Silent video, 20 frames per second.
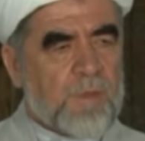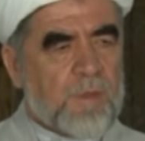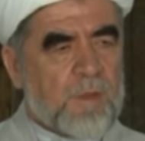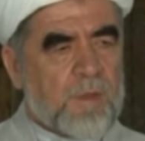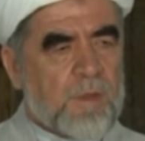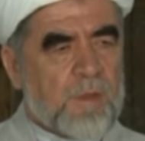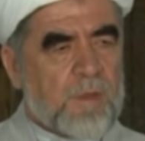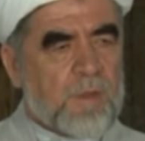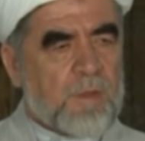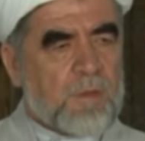
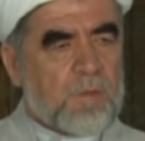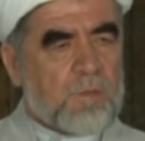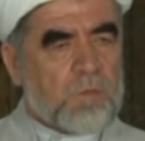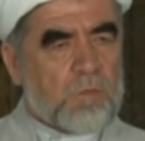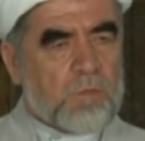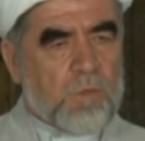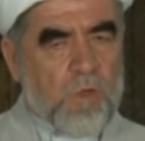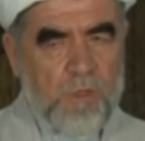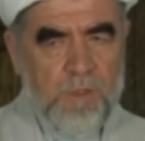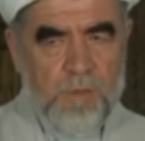
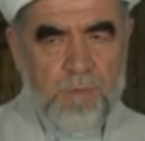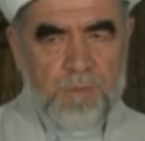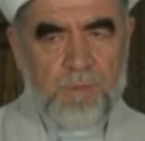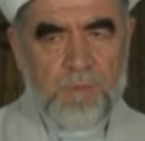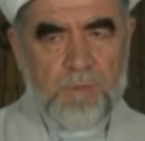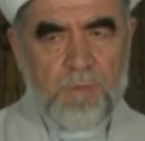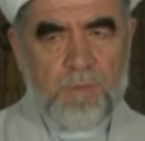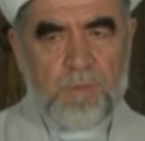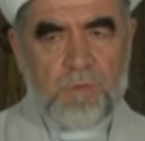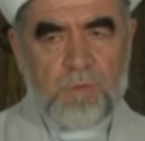Отправившаяся на
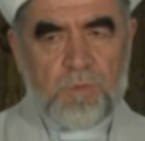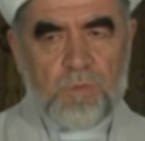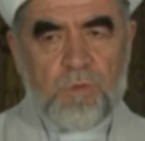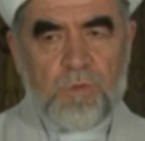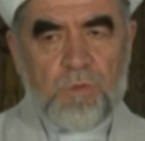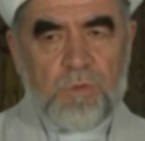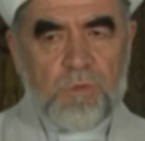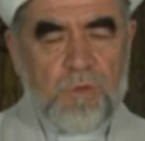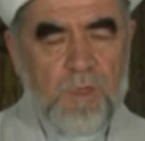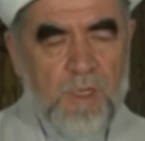войну
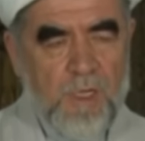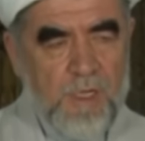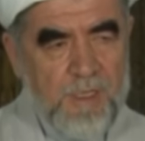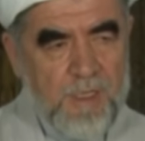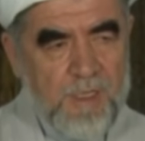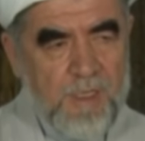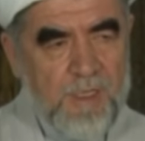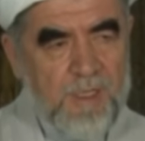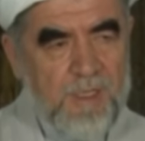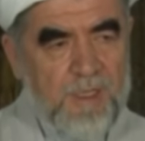такая
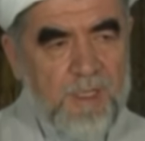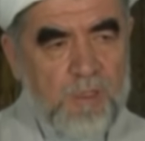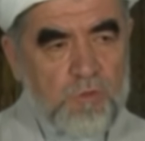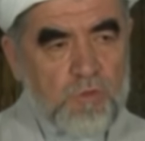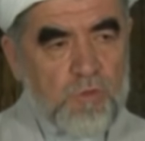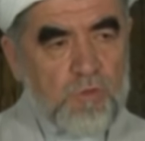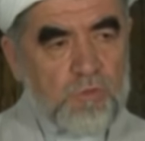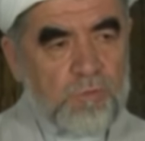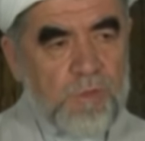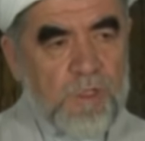категория
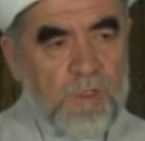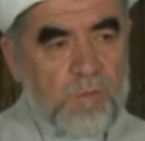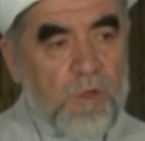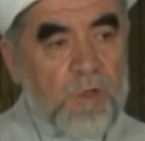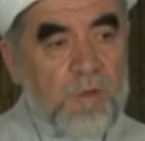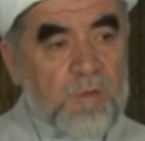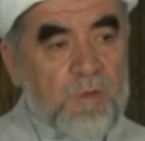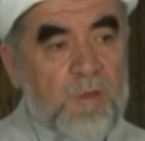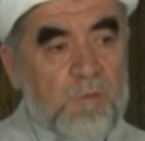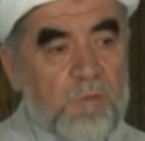людей не
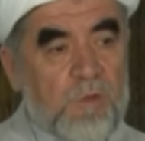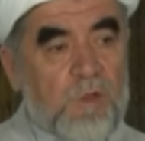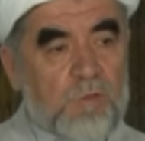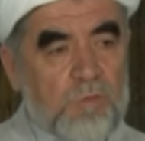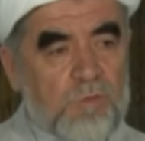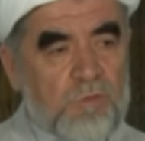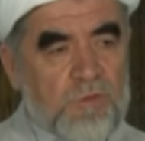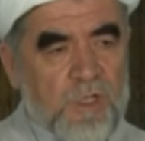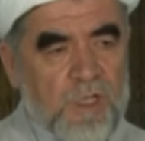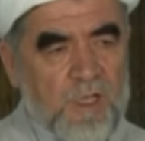отдает
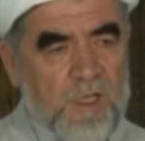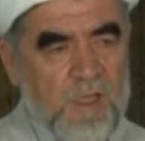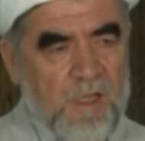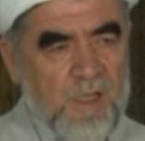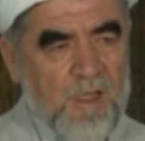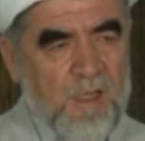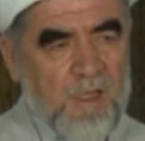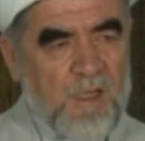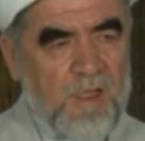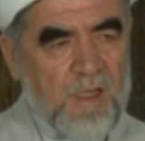себе отчета
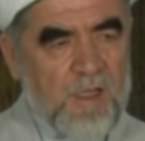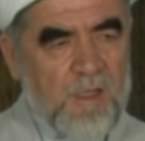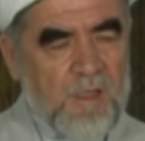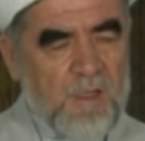в том,